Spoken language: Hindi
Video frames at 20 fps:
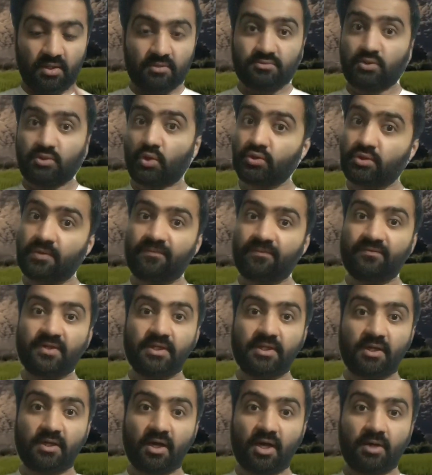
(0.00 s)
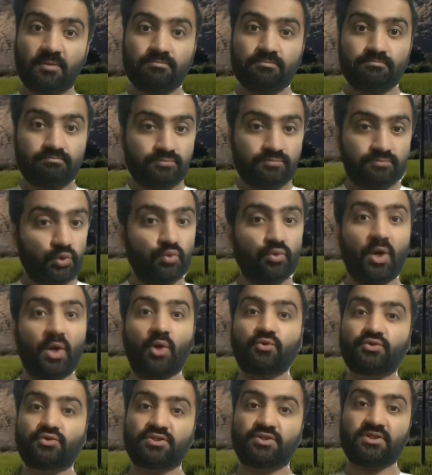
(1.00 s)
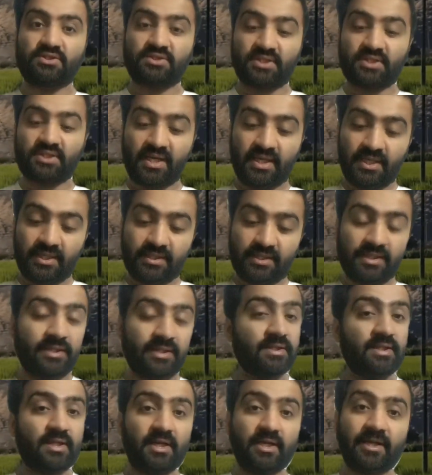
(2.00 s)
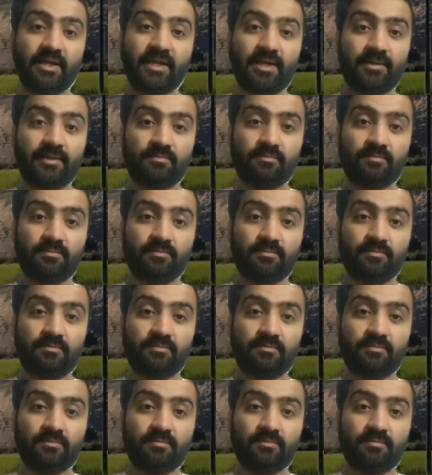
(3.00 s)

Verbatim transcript: साउथ अफ्रीका थ्रू आउट जीत रहा है एक इंग्लैंड है